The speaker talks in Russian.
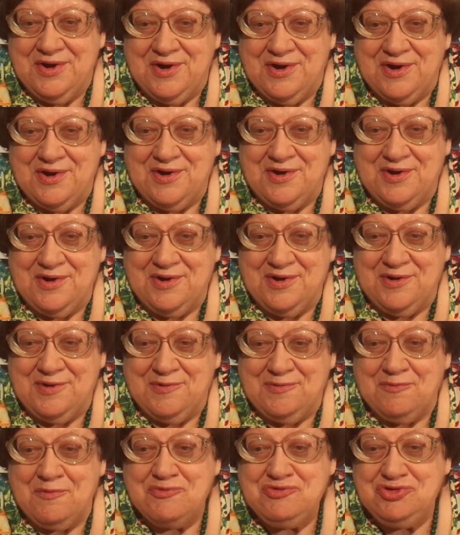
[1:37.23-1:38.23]
Э,
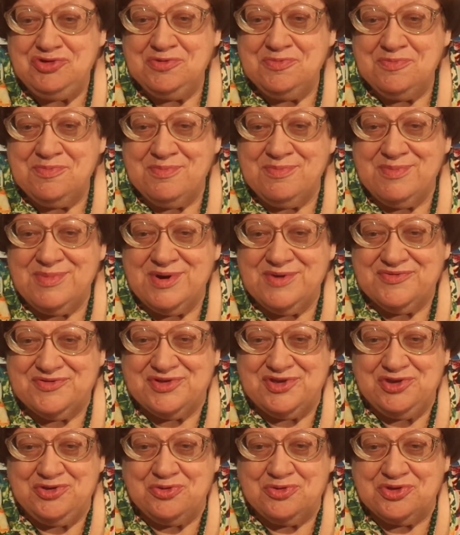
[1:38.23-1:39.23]
ну, в общем, в
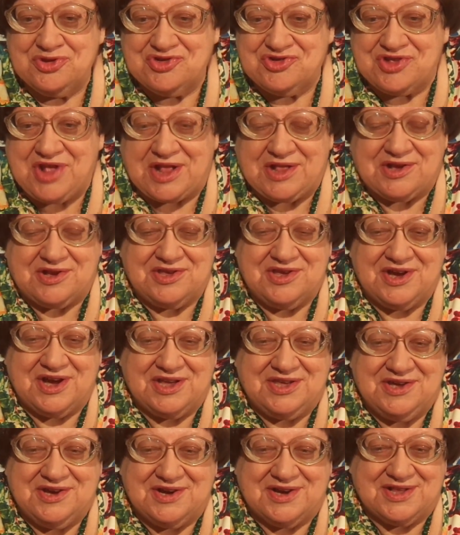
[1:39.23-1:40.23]
Соединенных Штатах
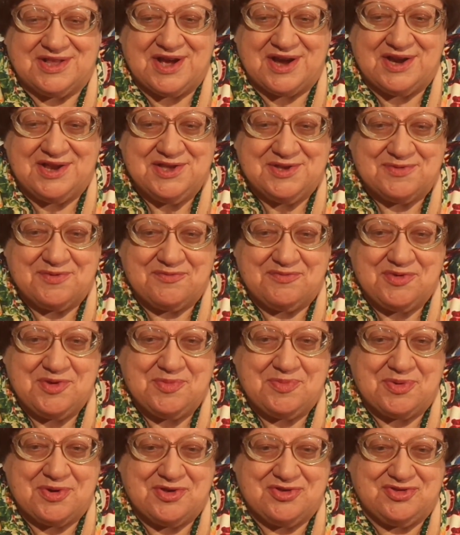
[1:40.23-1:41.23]
никаких катаклизмов не
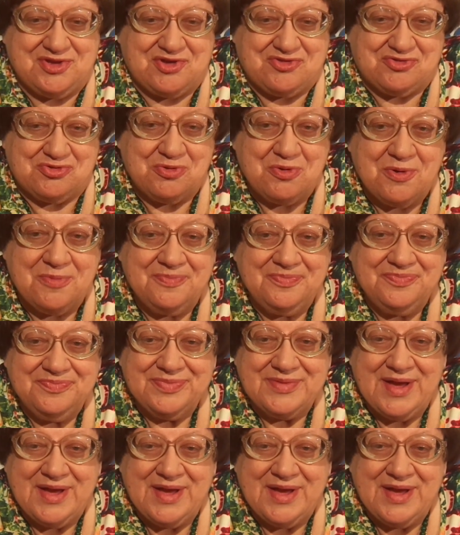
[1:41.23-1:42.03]
произошло.